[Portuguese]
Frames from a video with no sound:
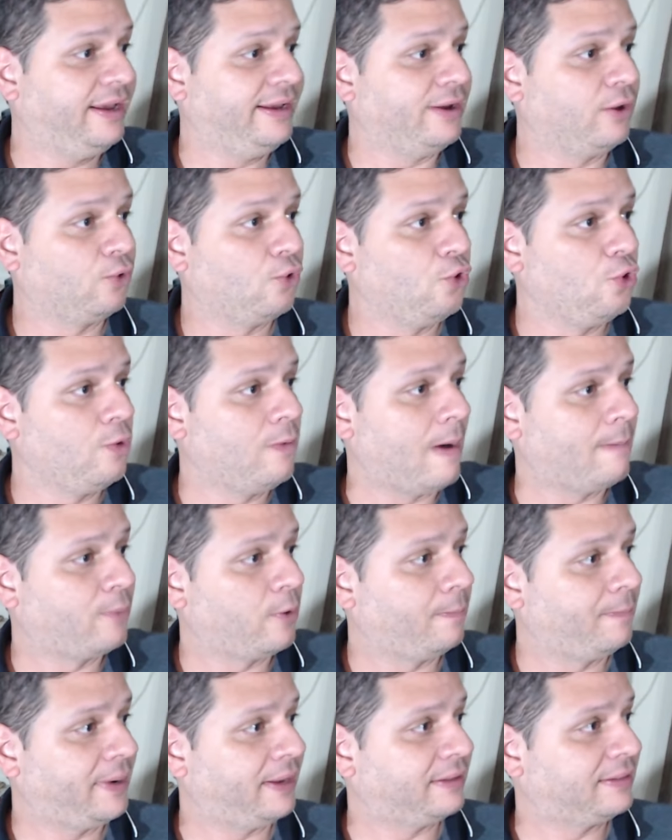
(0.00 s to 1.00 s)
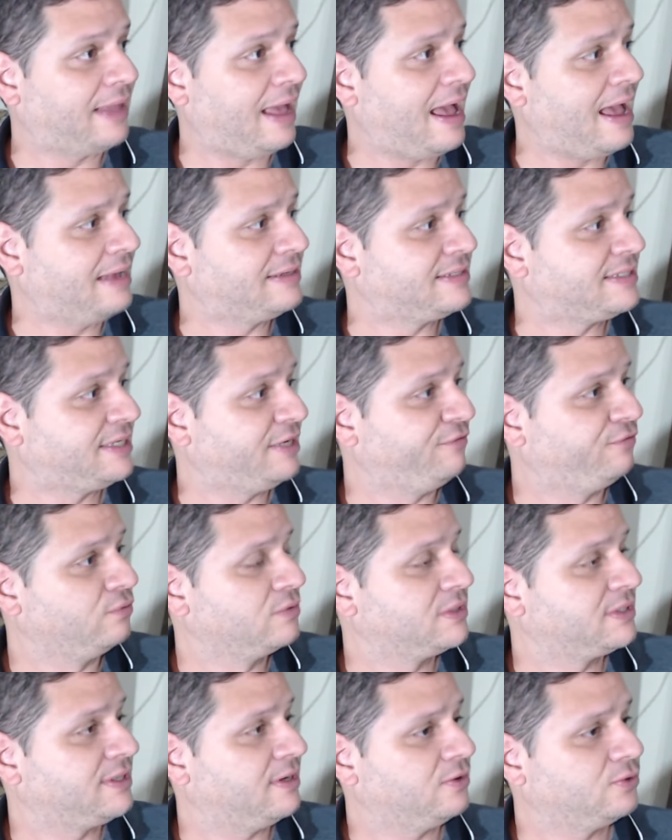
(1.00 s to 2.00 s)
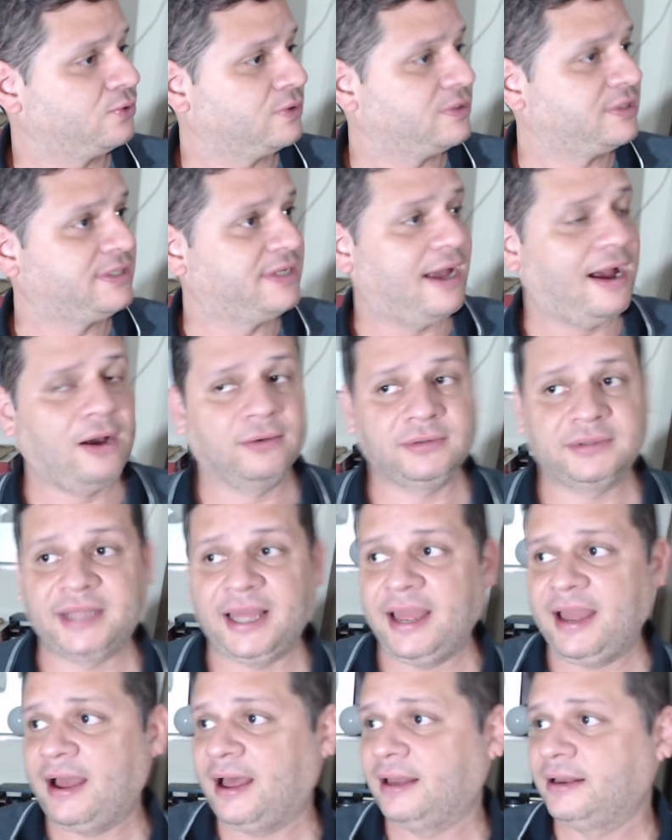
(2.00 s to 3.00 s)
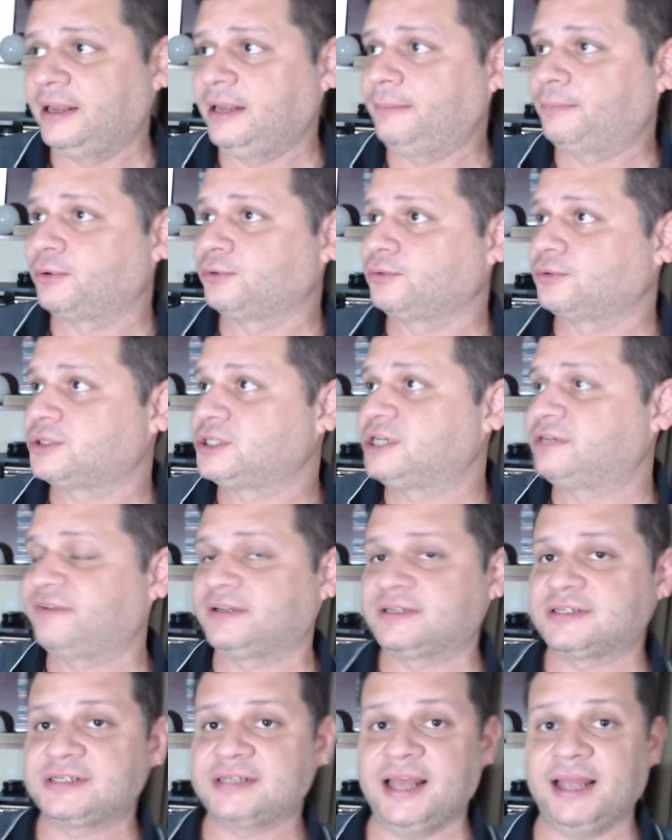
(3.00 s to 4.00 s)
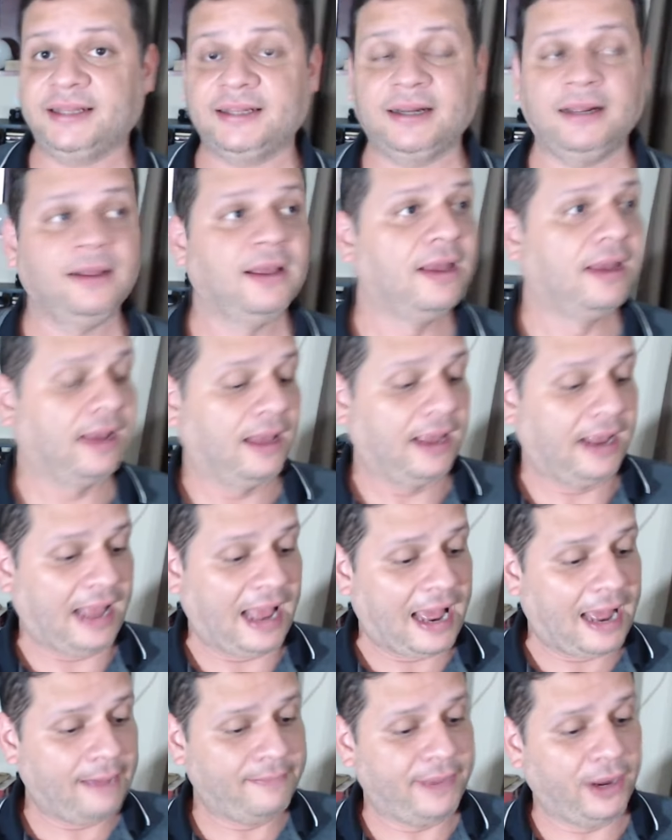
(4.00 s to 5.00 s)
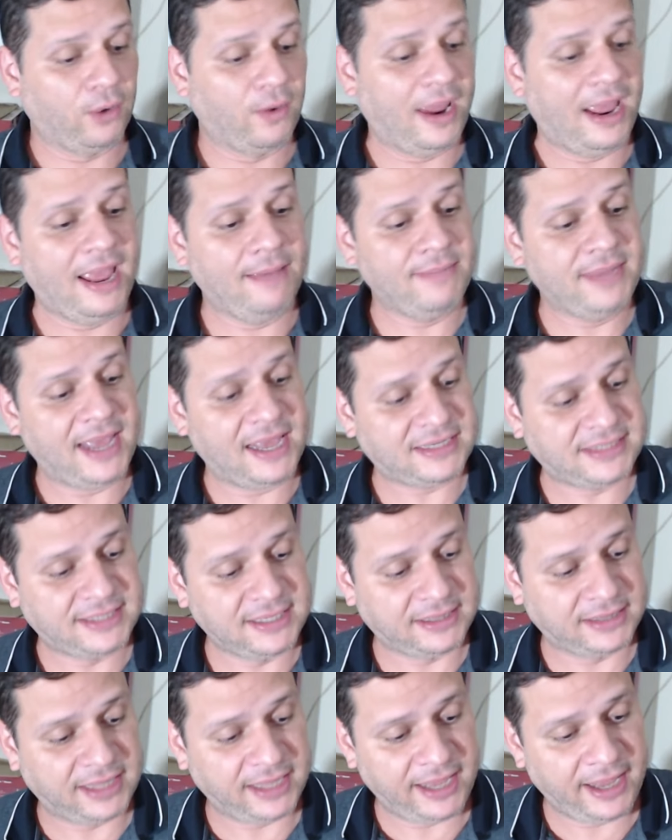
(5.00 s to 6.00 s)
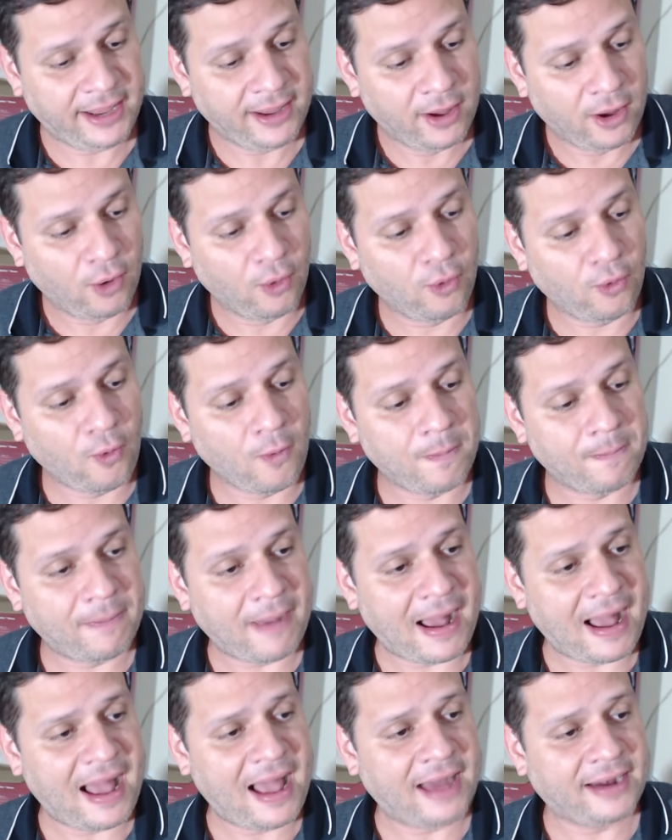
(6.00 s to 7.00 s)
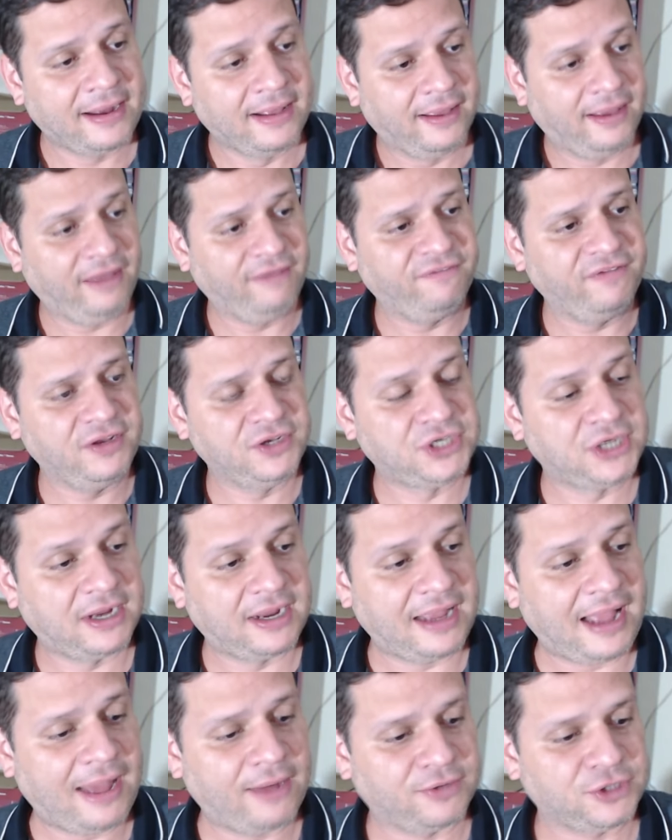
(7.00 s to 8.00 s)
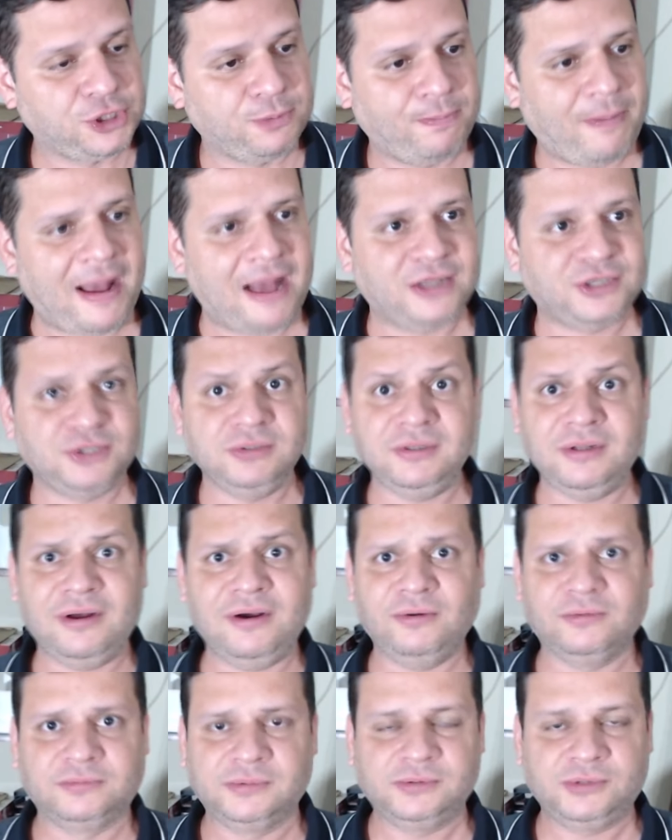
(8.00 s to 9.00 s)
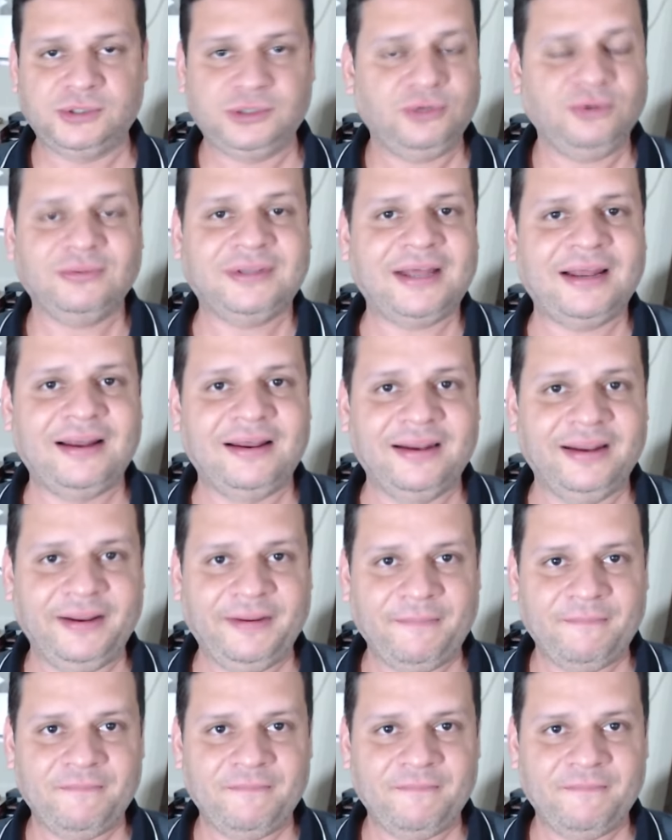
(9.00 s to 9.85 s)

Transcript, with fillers: alguma propriedade sem função social, terra limpa produtiva etc, cabe ao MST ocupar, reivindicar o espaço. Não, isso não está na lei.